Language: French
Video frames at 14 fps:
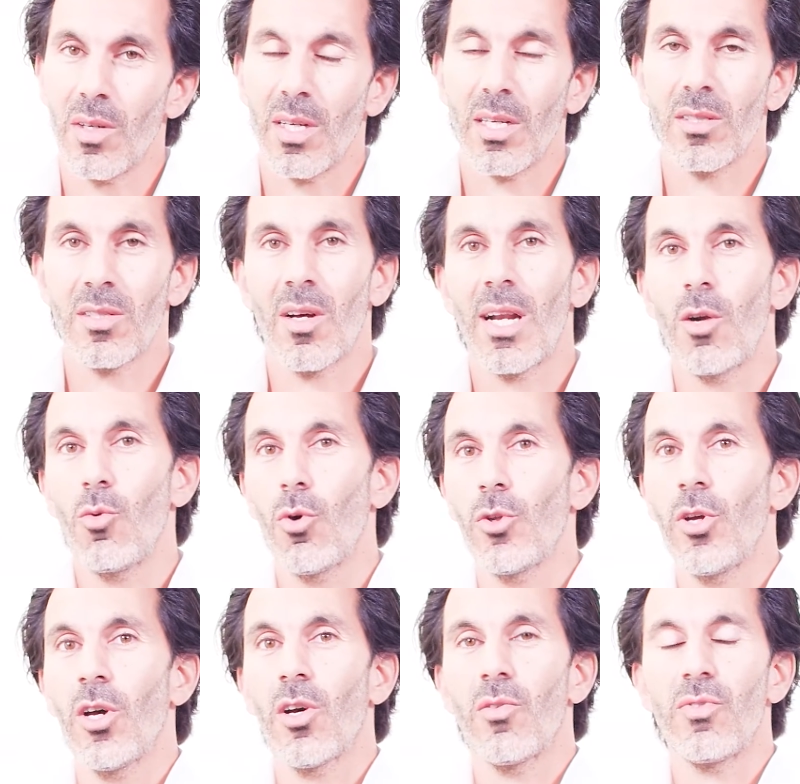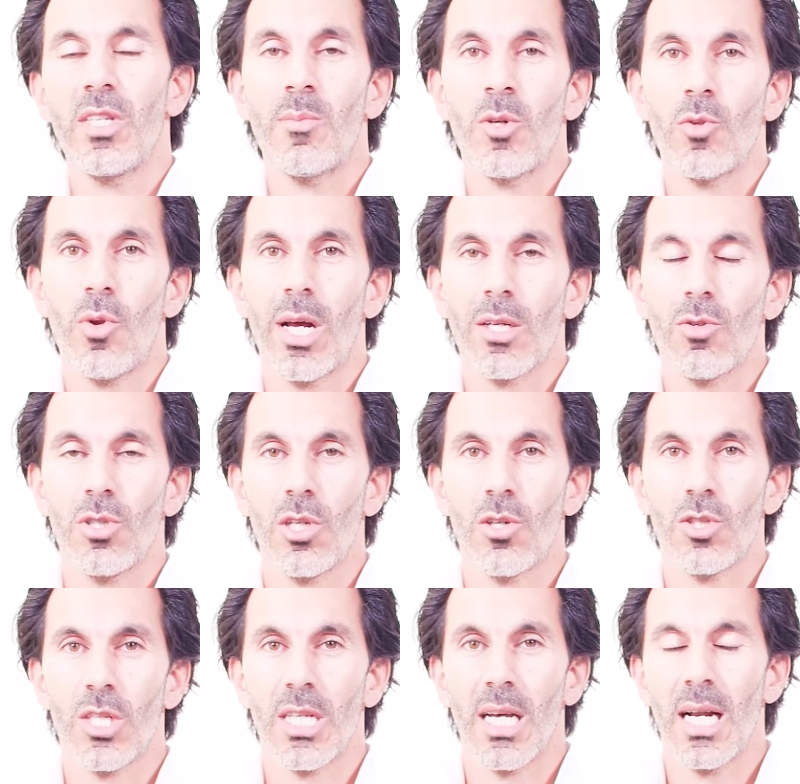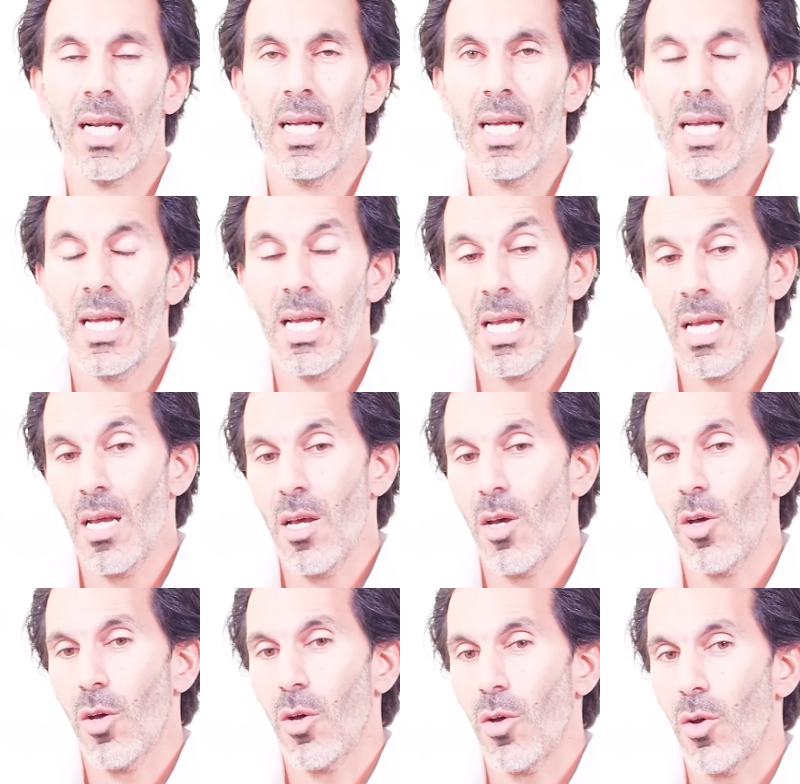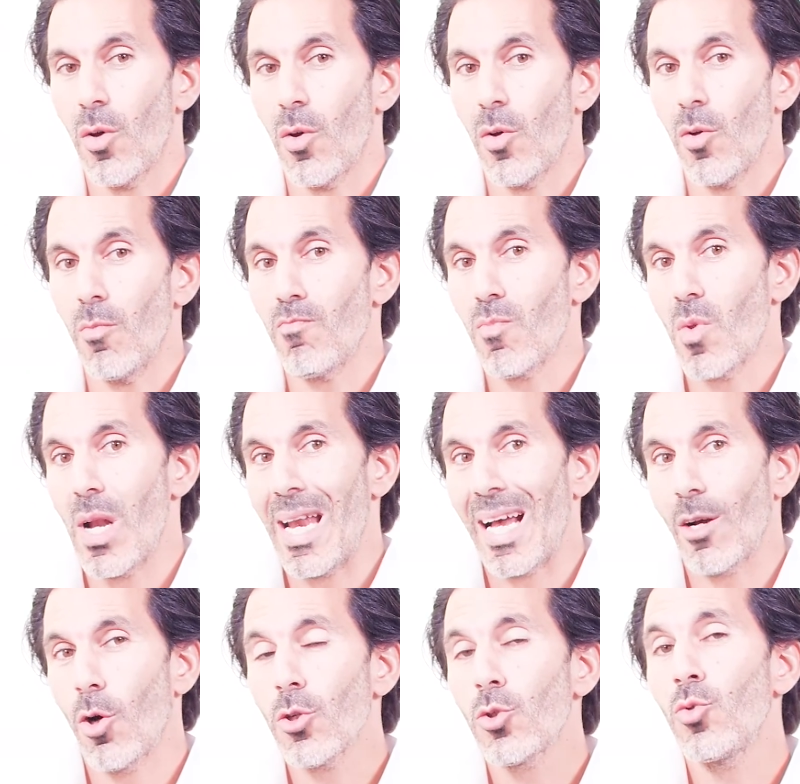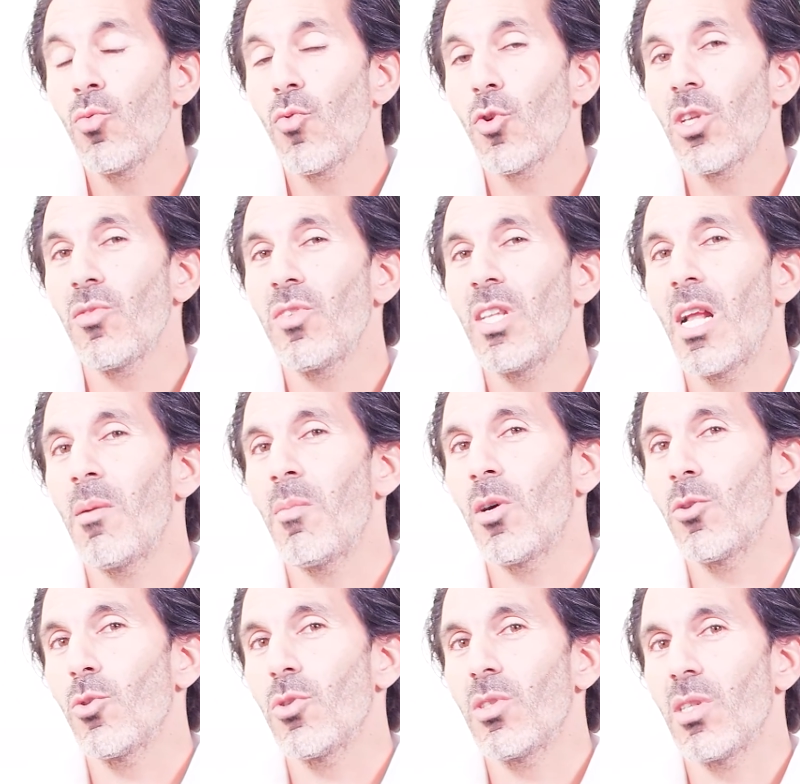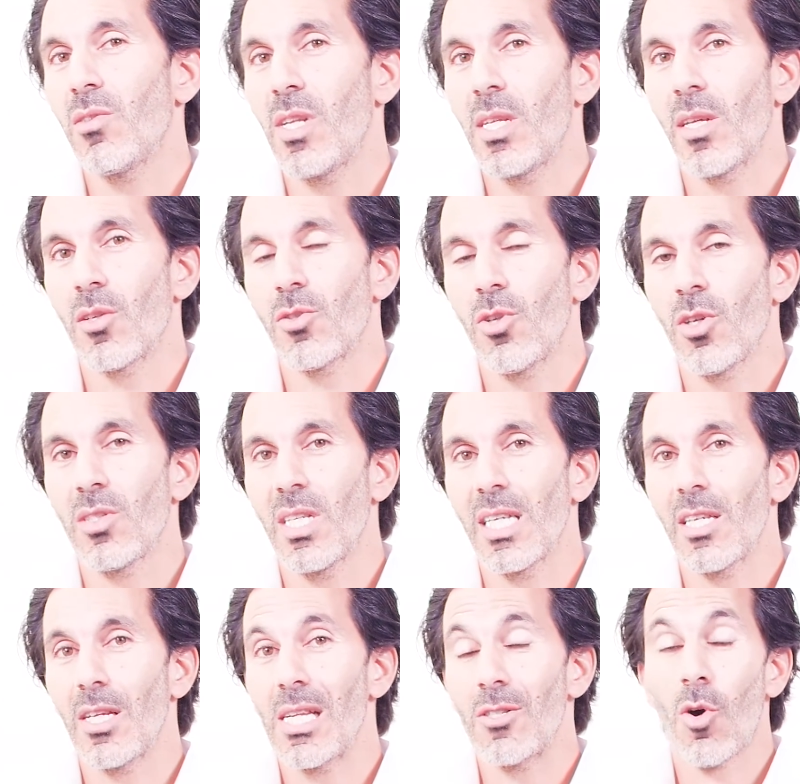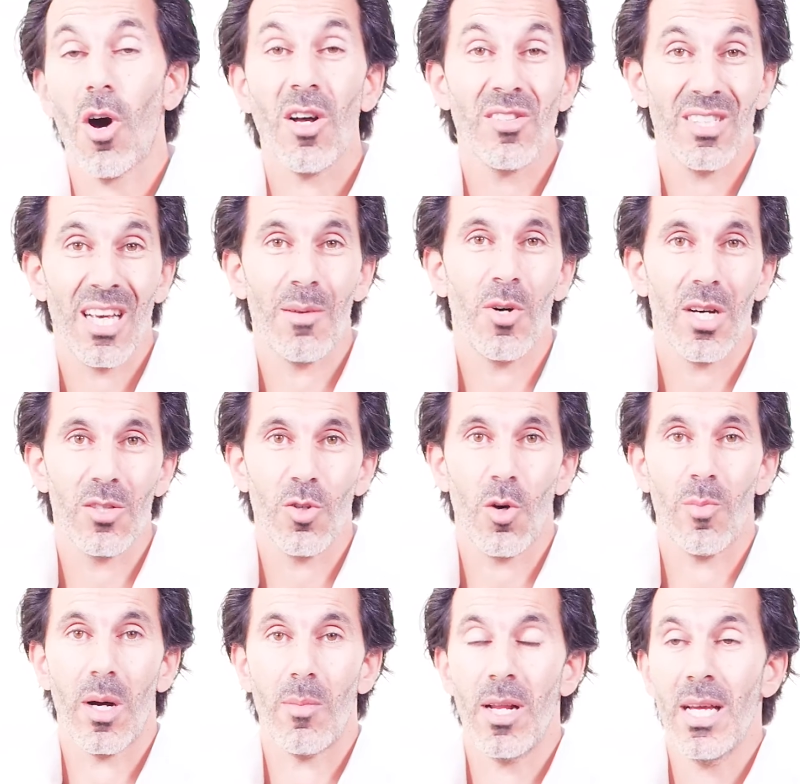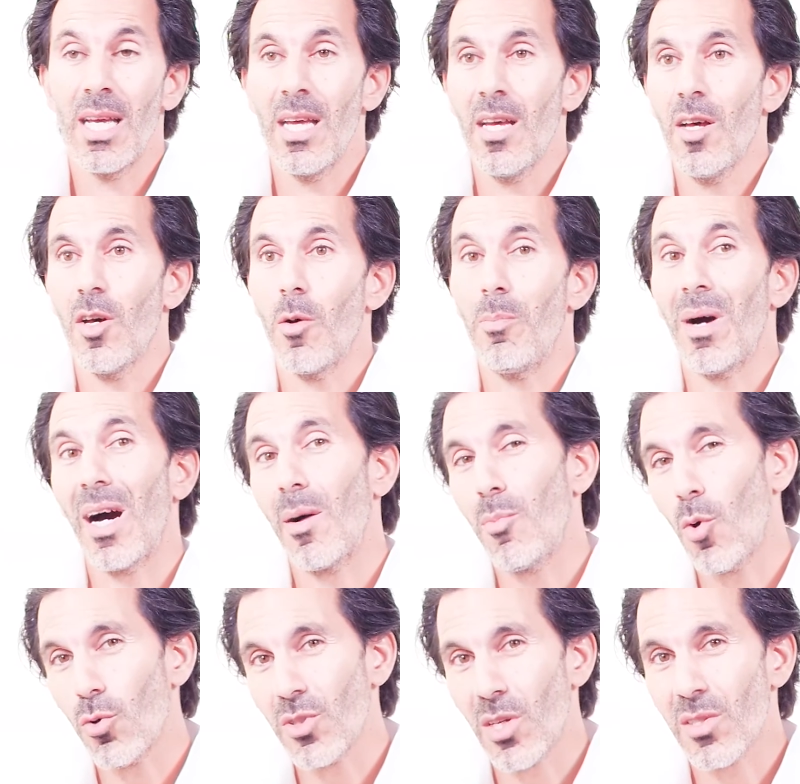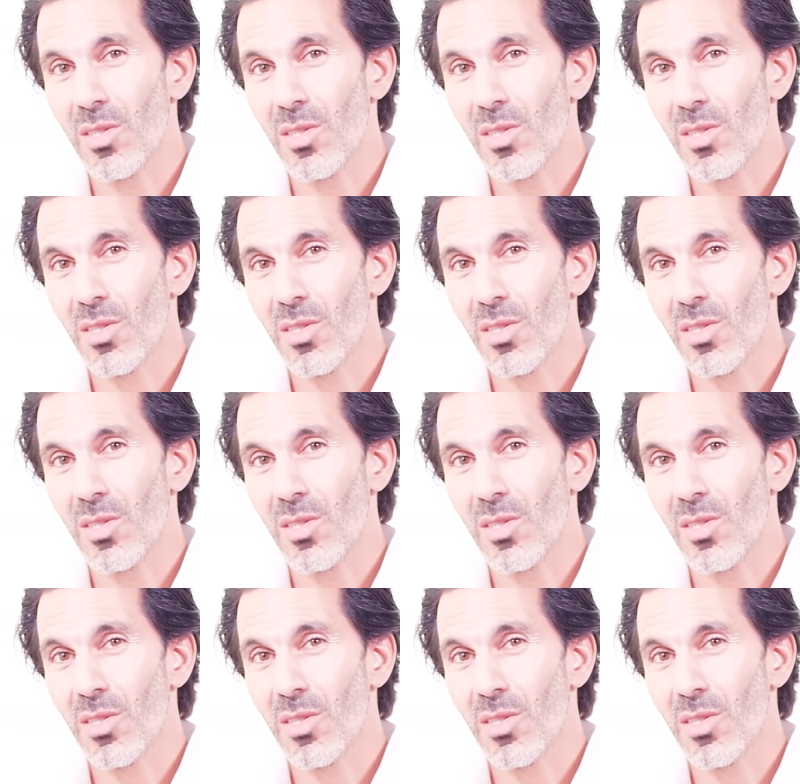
et sans la lourdeur finalement de l'acte chirurgical. Euh, la grosse nouveauté finalement de ces fils tenseurs, c'est qu'ils sont entièrement résorbables. Euh, par rapport aux